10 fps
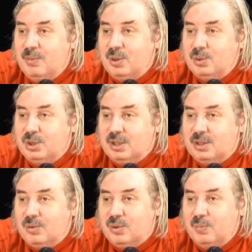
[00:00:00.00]
небольшую
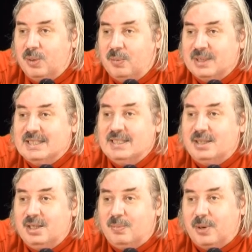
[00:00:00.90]
часть того, что они понимают, из
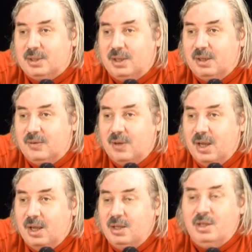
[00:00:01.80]
10%,
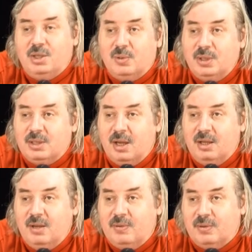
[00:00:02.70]
ничего не зная
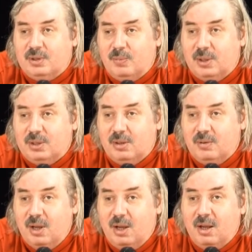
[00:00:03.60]

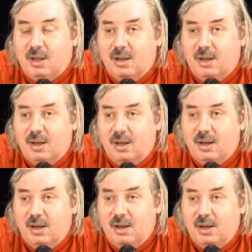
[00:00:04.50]
90%.
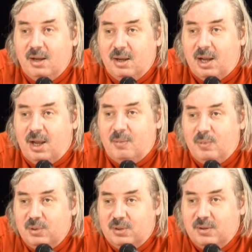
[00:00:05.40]
Какая
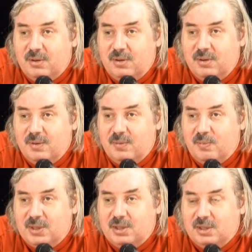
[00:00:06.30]
будет э,
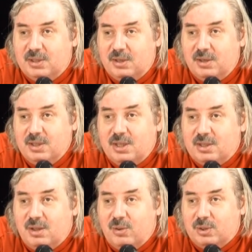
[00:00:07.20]
позиция?
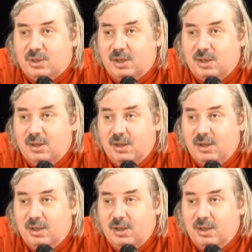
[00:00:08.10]
Естественно, ложная.